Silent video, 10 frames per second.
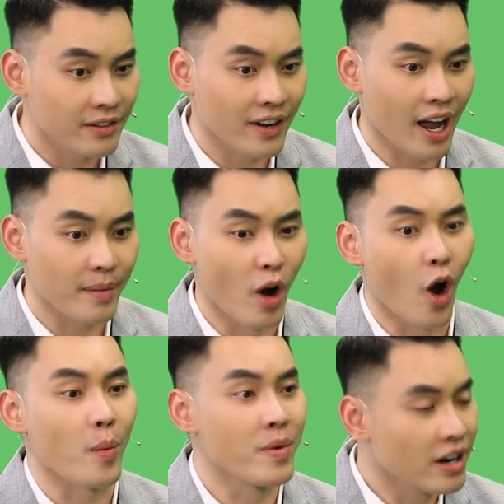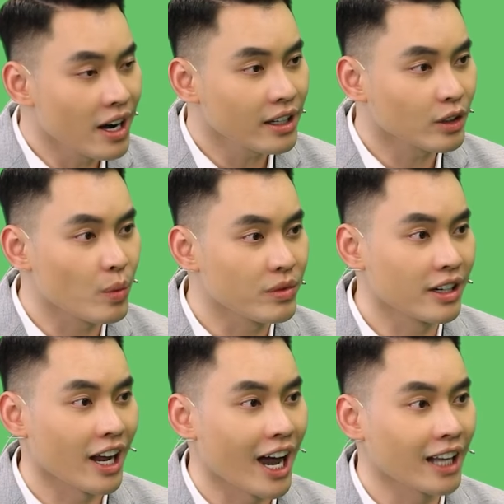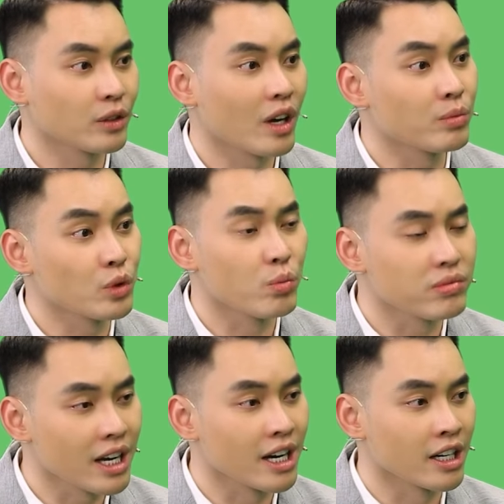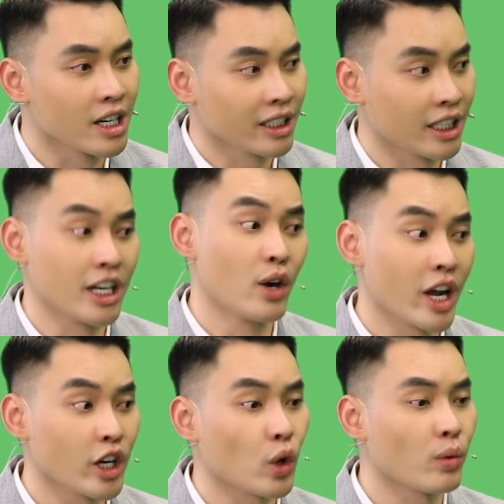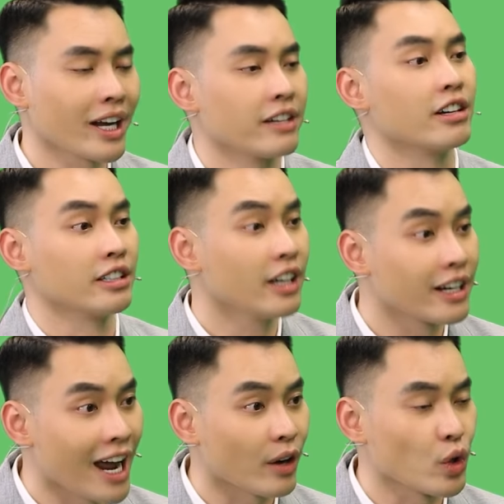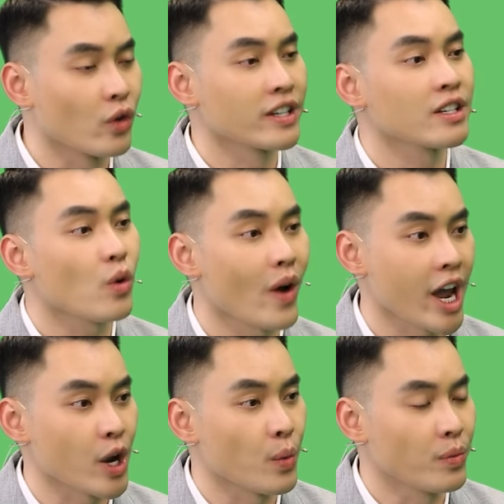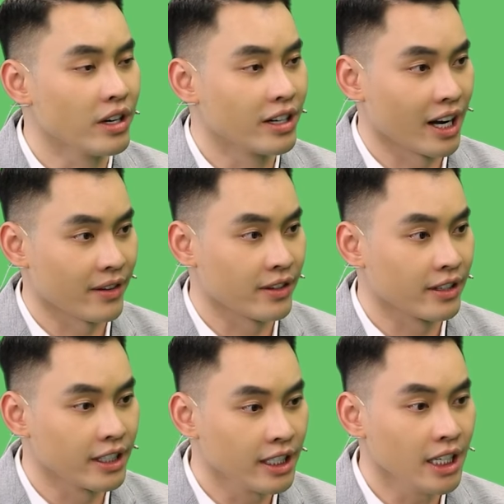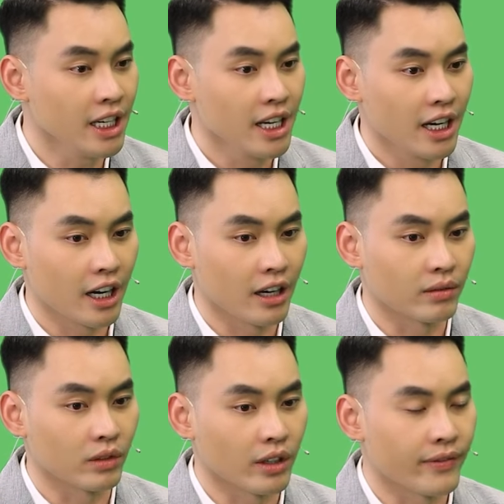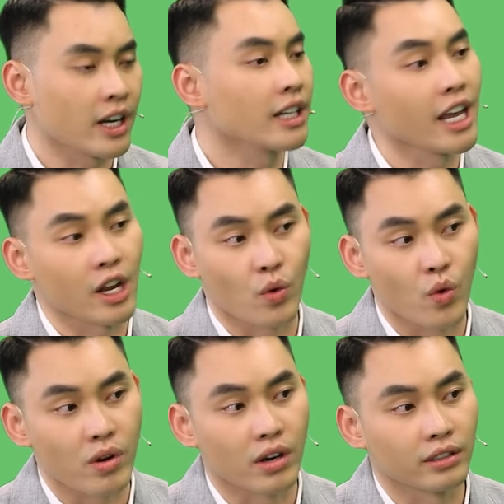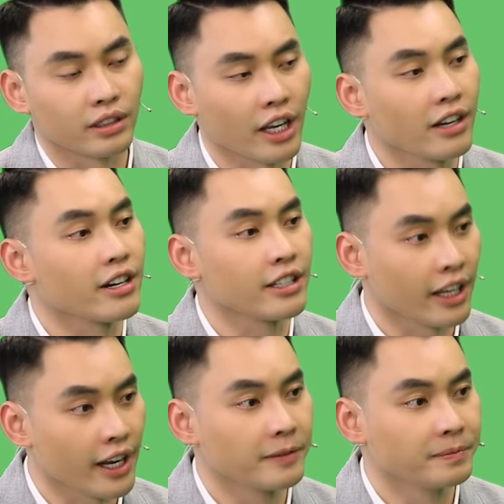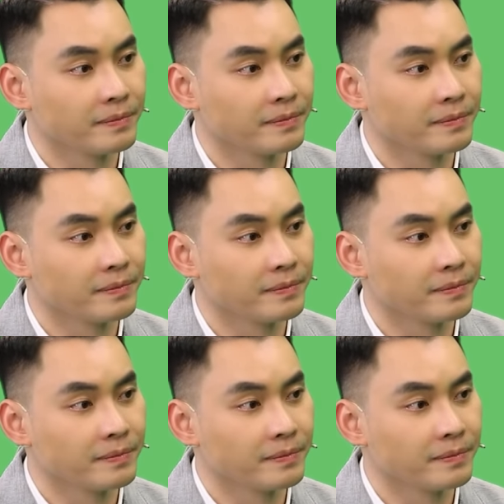và bỏ bữa cũng như là ăn không đúng giờ thì điều đấy nó cũng ảnh hưởng như thế nào đối với sức khỏe cũng như là với à, với cơ thể của những người như thế ạ